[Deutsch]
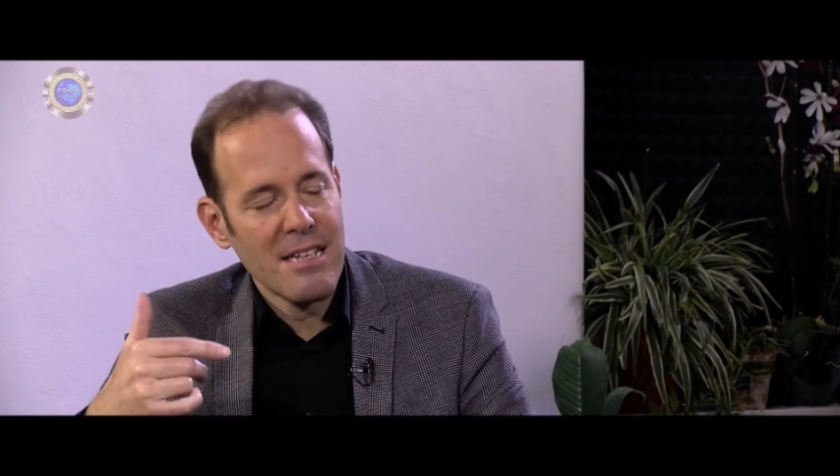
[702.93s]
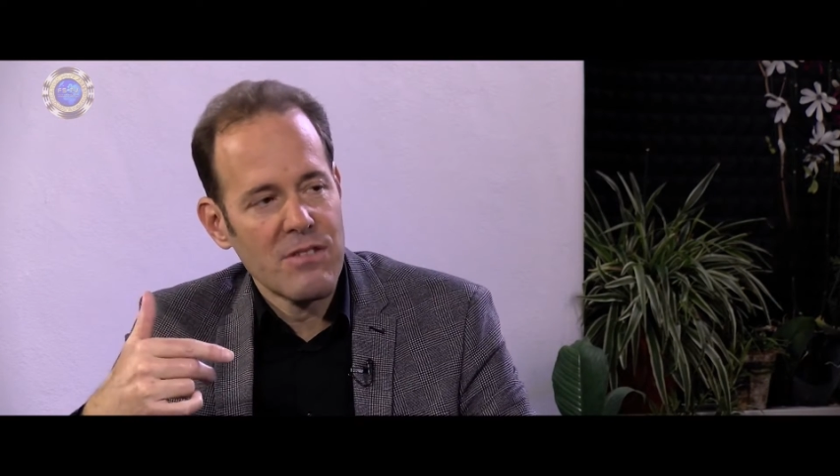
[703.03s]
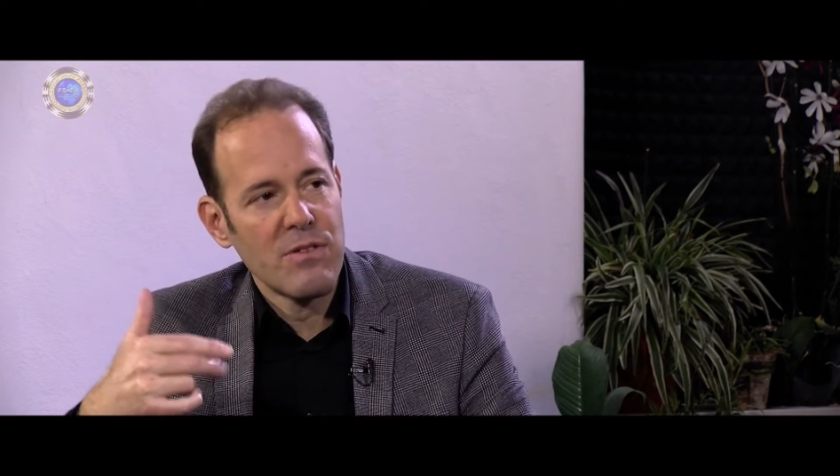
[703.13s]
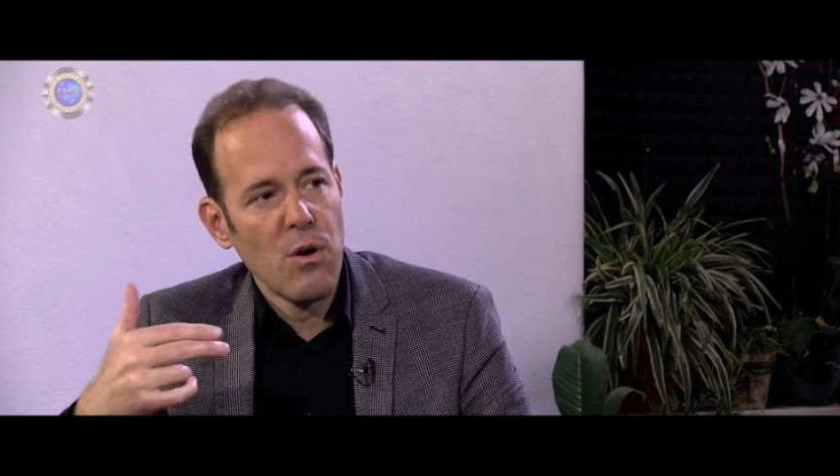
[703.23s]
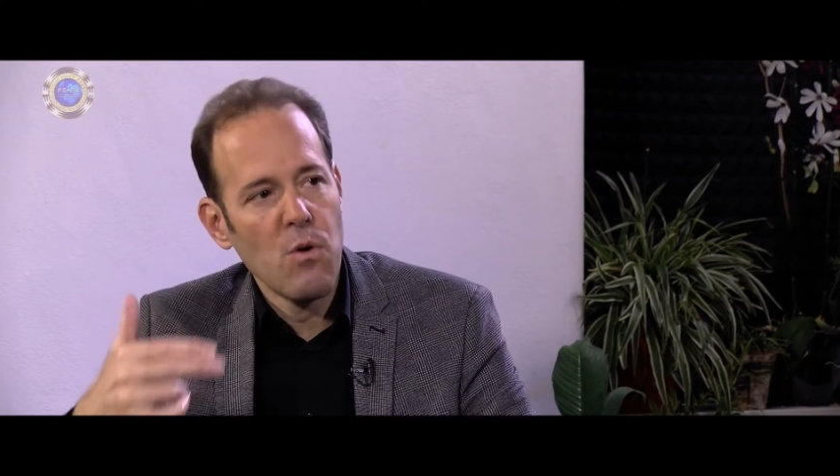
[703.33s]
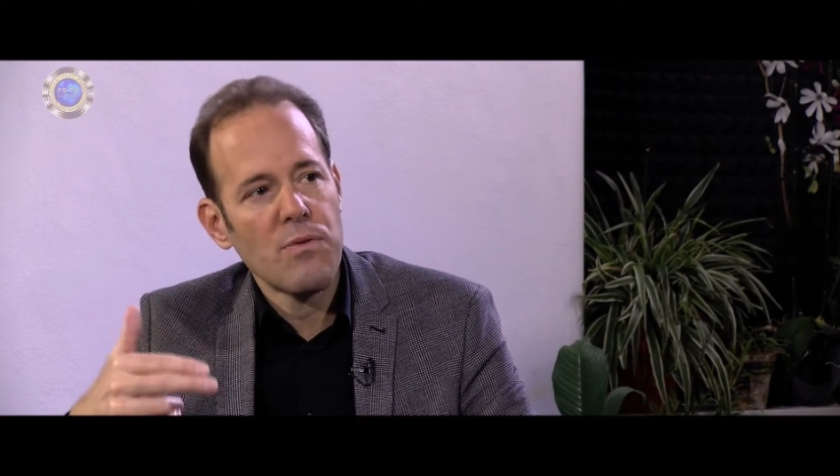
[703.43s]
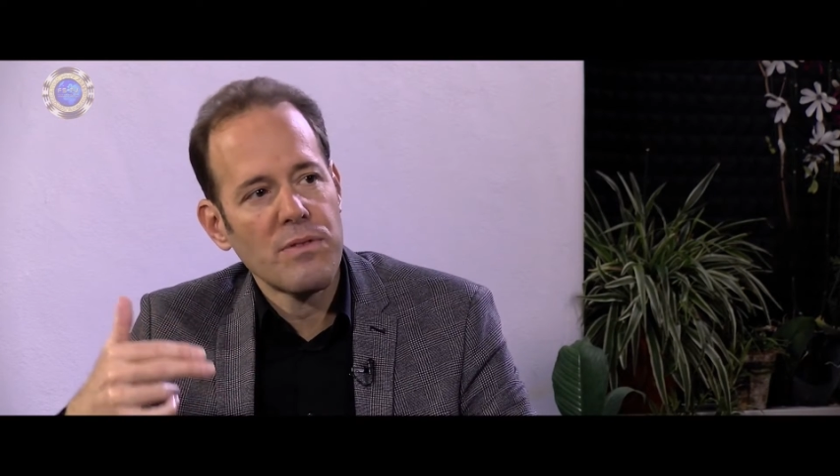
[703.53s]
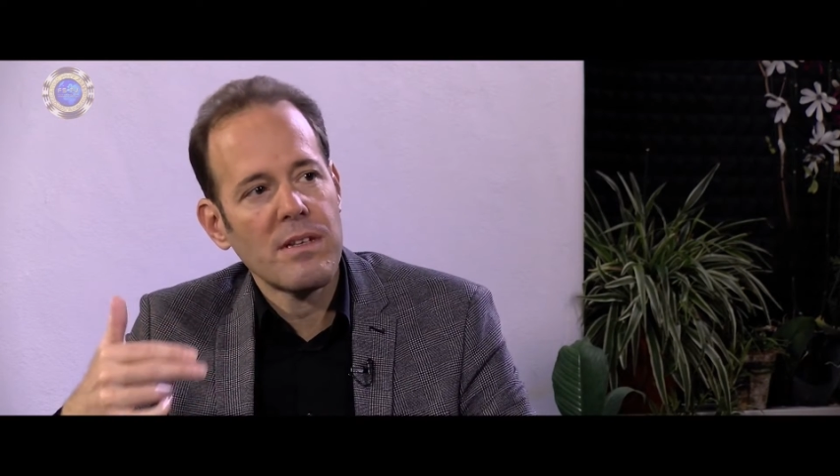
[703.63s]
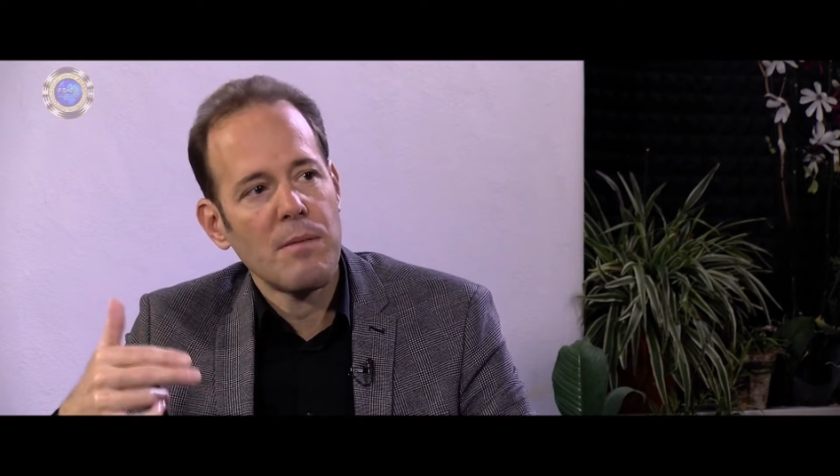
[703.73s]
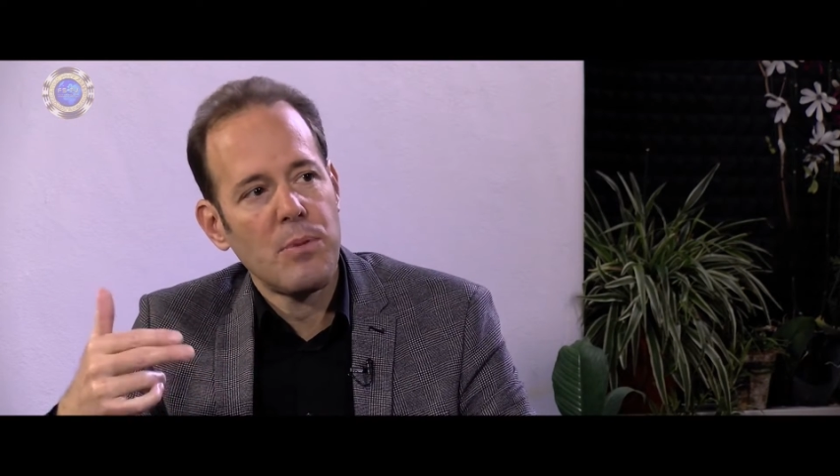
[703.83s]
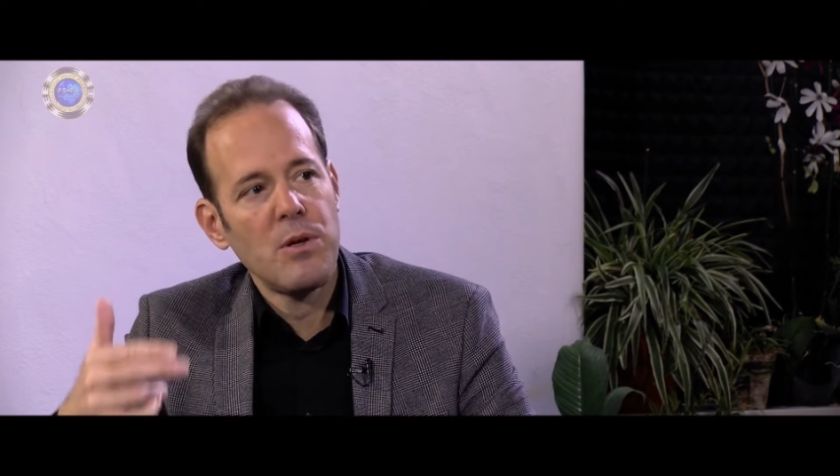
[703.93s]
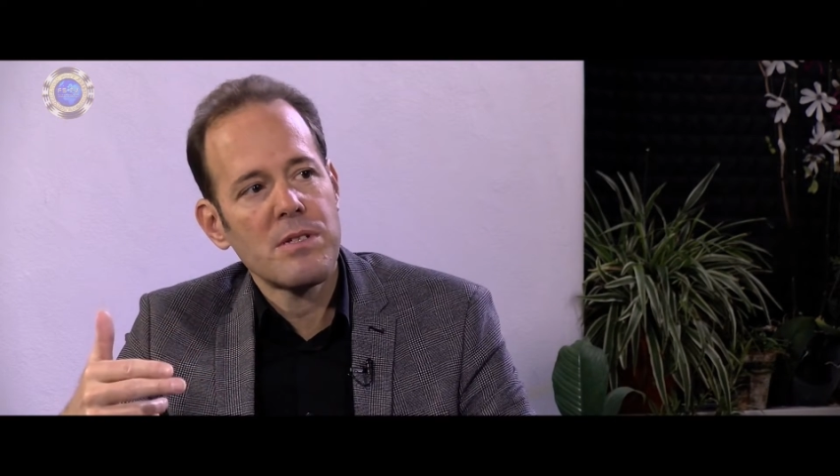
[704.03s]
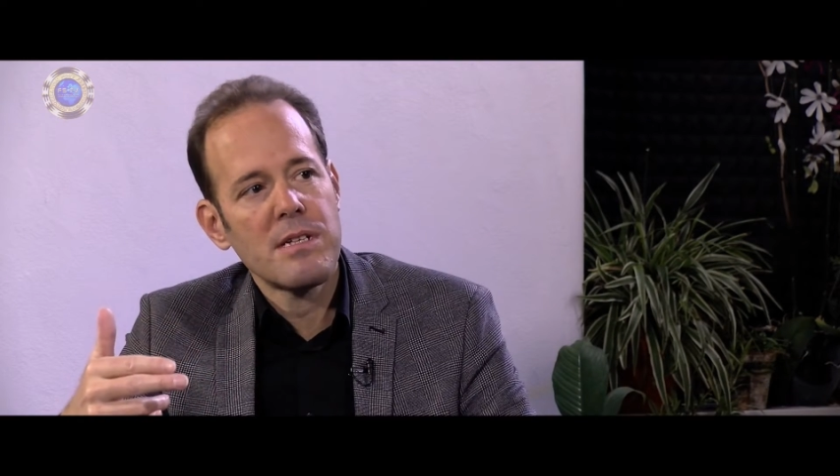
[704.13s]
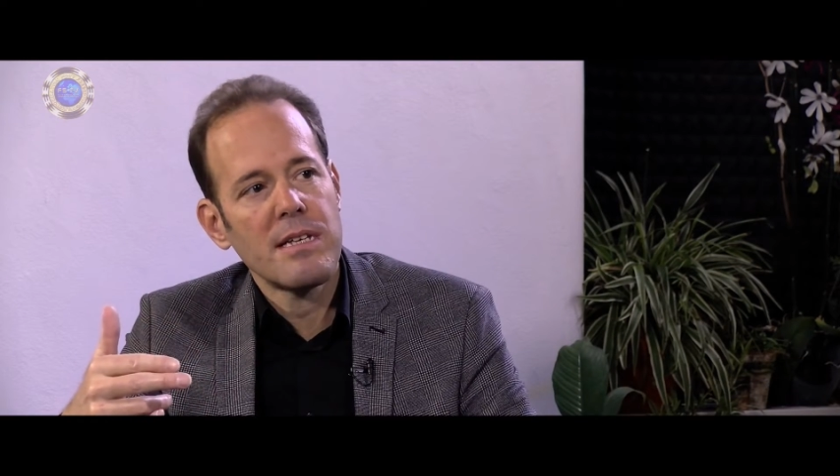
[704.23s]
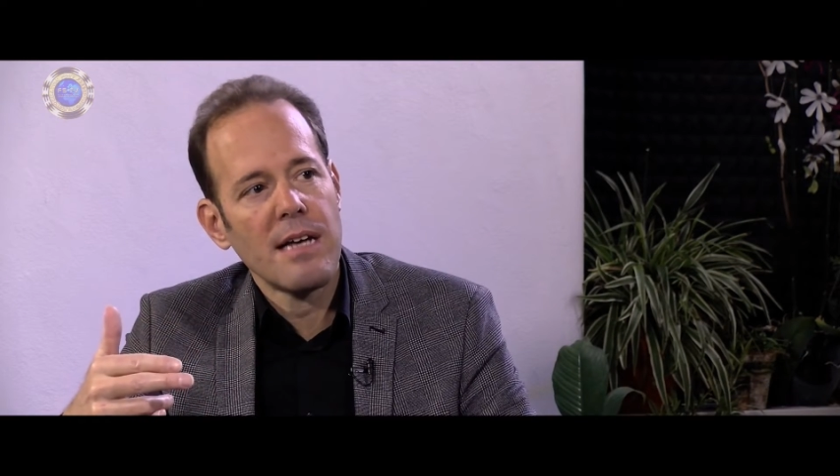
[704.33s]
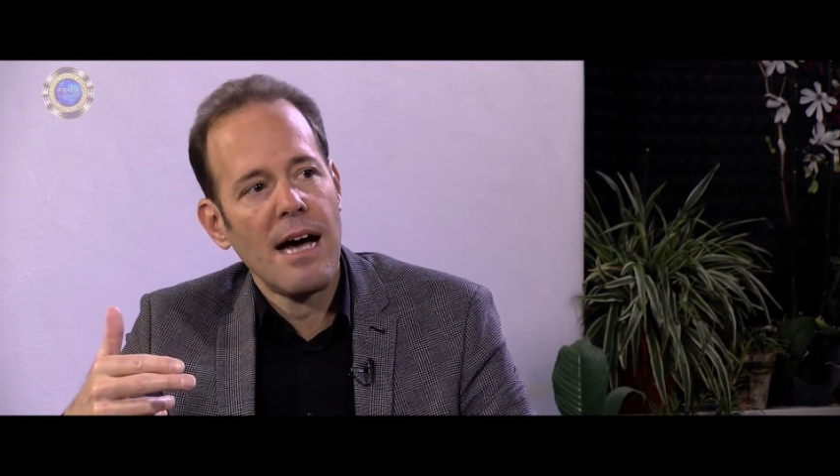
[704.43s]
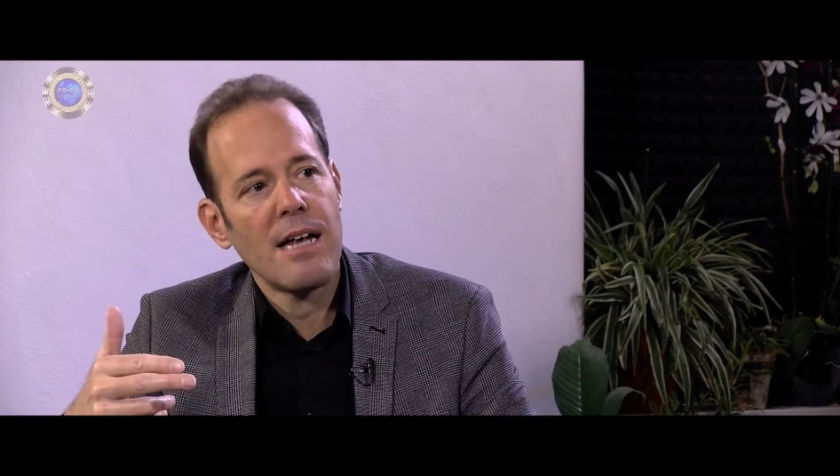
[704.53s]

dass wir oft dann plötzlich